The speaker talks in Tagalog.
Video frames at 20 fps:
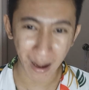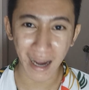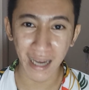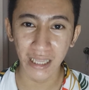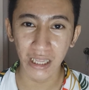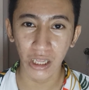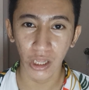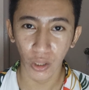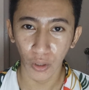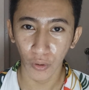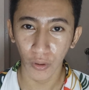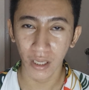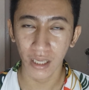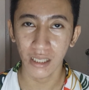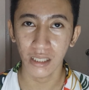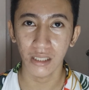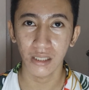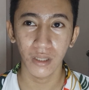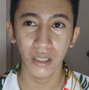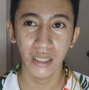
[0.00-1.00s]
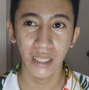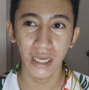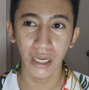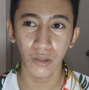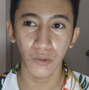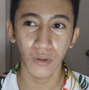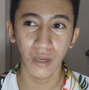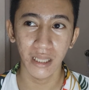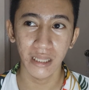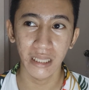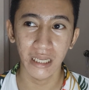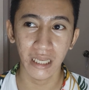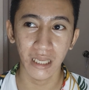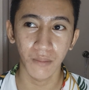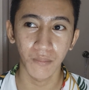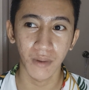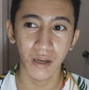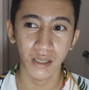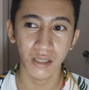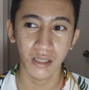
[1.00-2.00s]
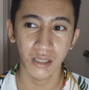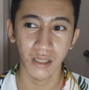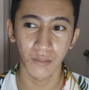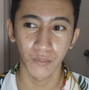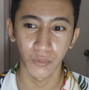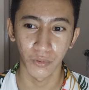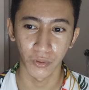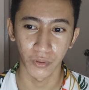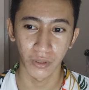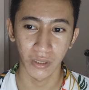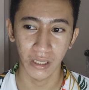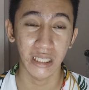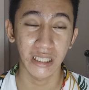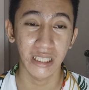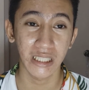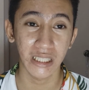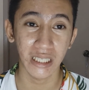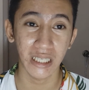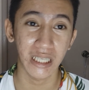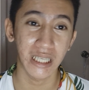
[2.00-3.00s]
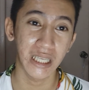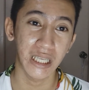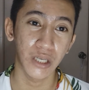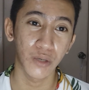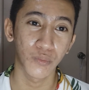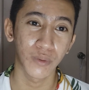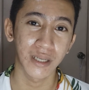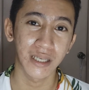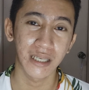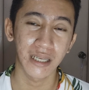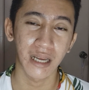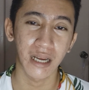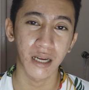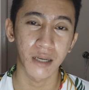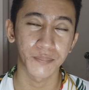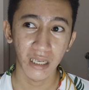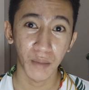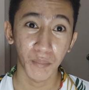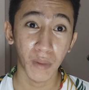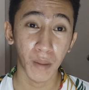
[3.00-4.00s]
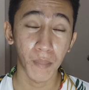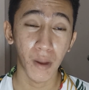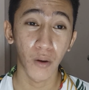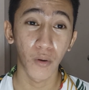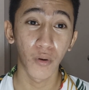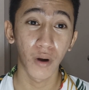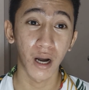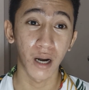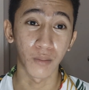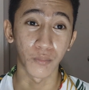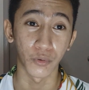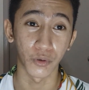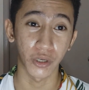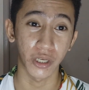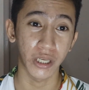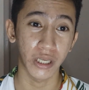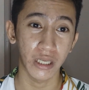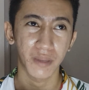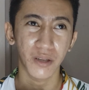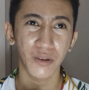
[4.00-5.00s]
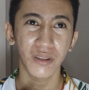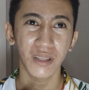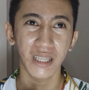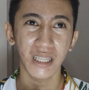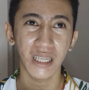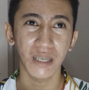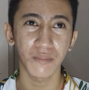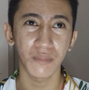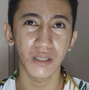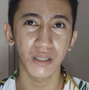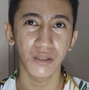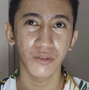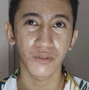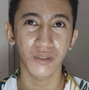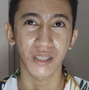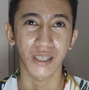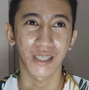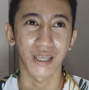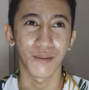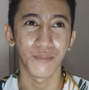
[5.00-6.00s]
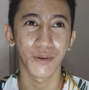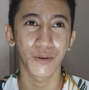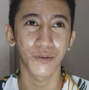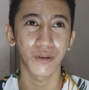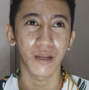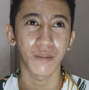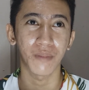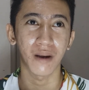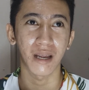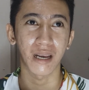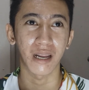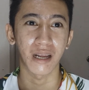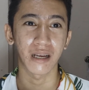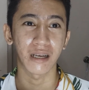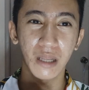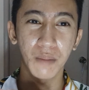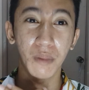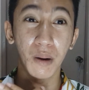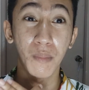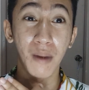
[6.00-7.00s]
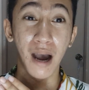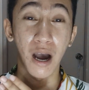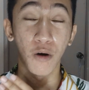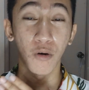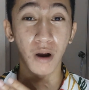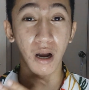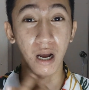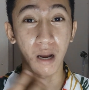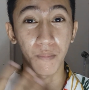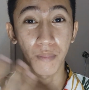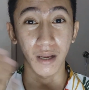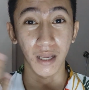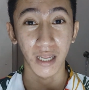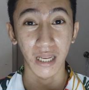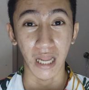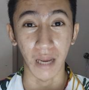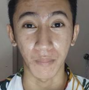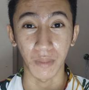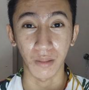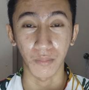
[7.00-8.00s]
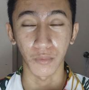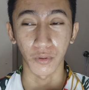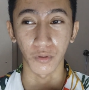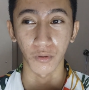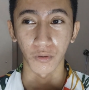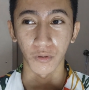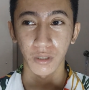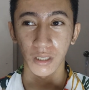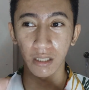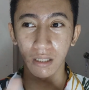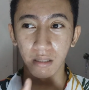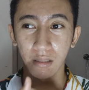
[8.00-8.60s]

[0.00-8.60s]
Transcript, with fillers: pangatlo is, hindi katulad ng ibang sabon, hindi siya nag-iiwan ng, ng mabawong amoy. Pero hindi naman yung sasabi ko na parang nababaho ka kapag ginamit mo to.